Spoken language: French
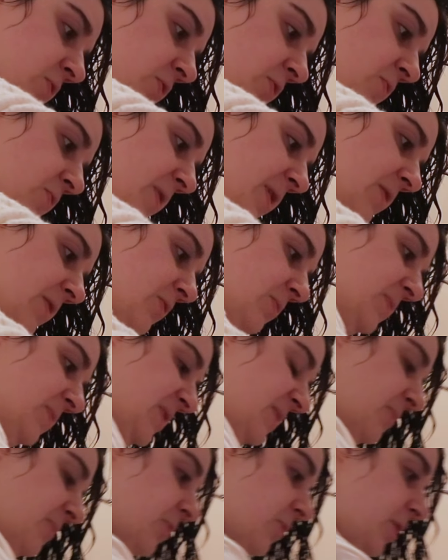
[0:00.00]
ouais, le
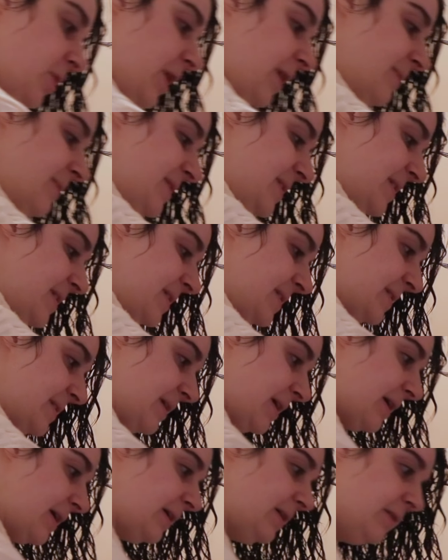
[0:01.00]
petit programme c'est
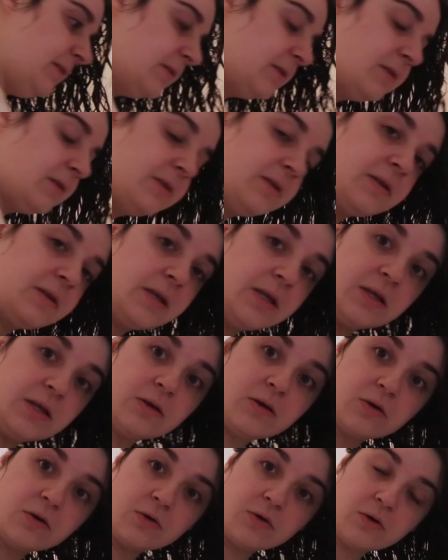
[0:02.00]
ça
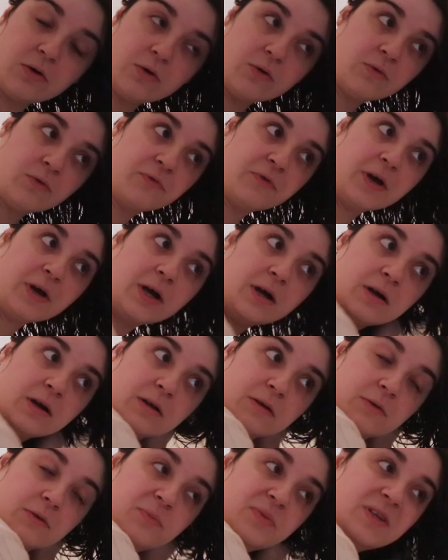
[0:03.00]
et euh, on
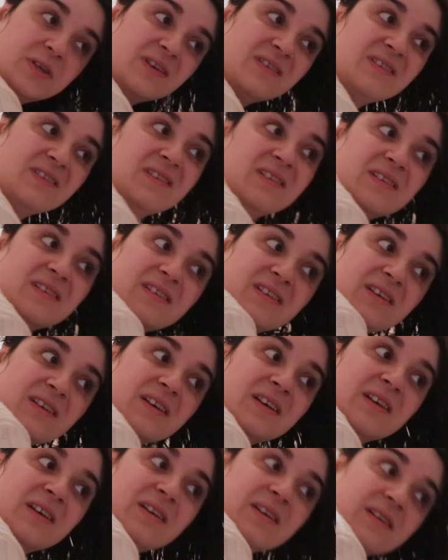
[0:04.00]
verra bien
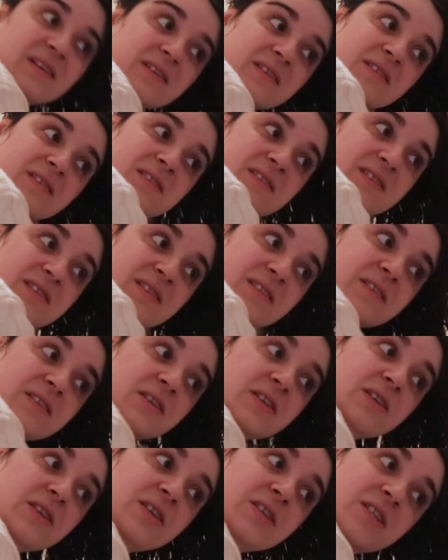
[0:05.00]

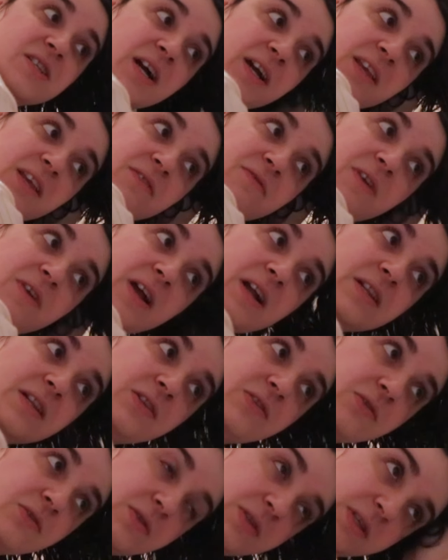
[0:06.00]
si j'arrive à
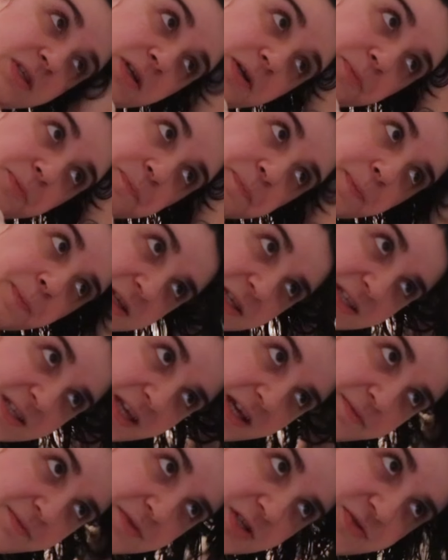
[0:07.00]
le tenir.
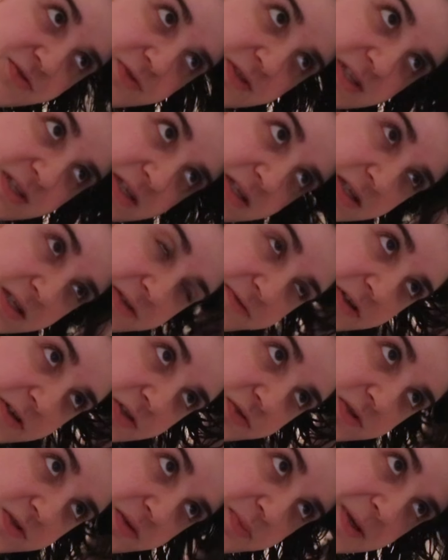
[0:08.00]
Hier, mais je vous ai,
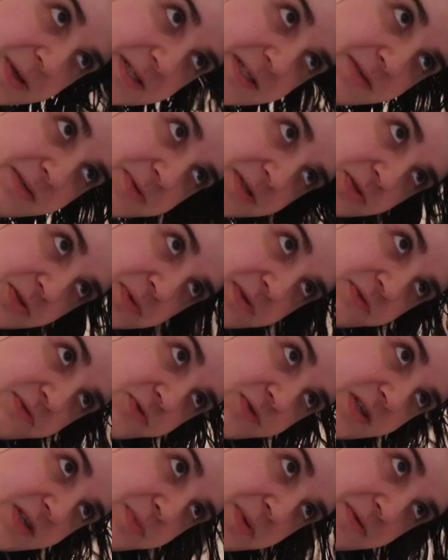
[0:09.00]
enfin, je vous ai pas dit parce que
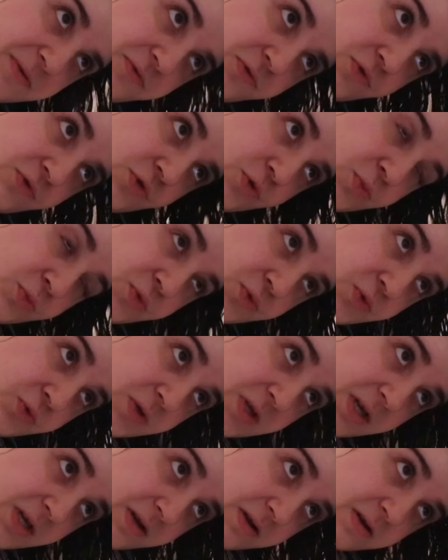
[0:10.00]
je vous ai pas vu
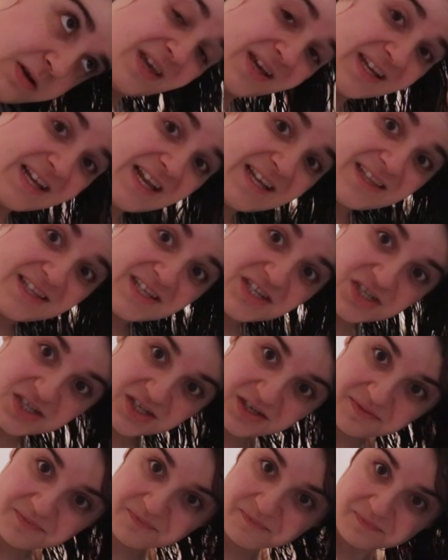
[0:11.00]
depuis. Hier, il a
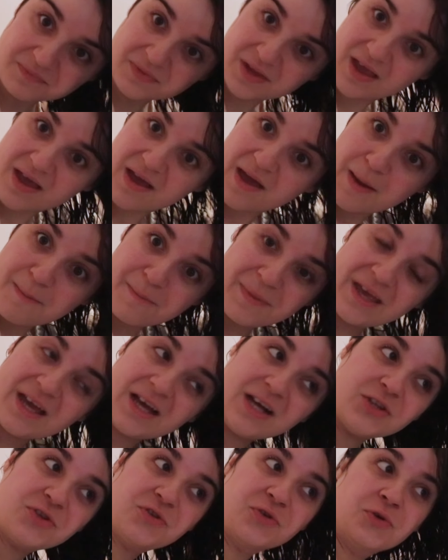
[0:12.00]
neigé, mais
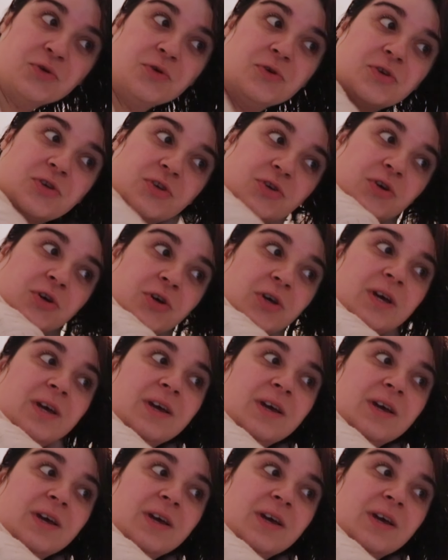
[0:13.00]
un truc